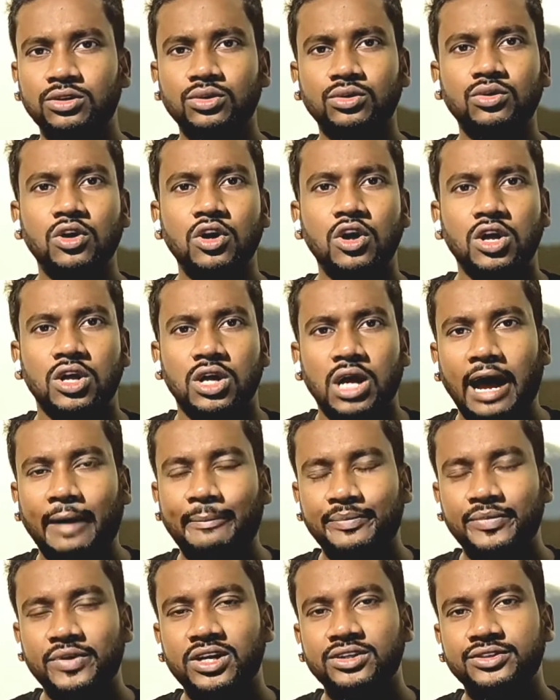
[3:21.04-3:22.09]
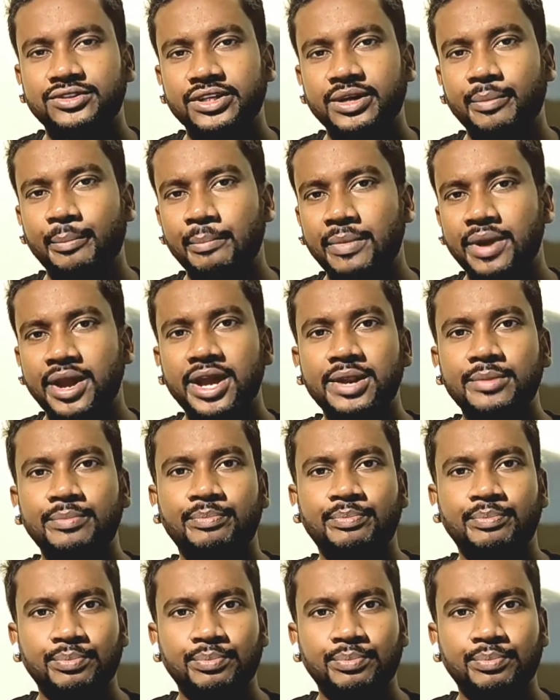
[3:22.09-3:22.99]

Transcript: কিন্তু আপনার যে মেন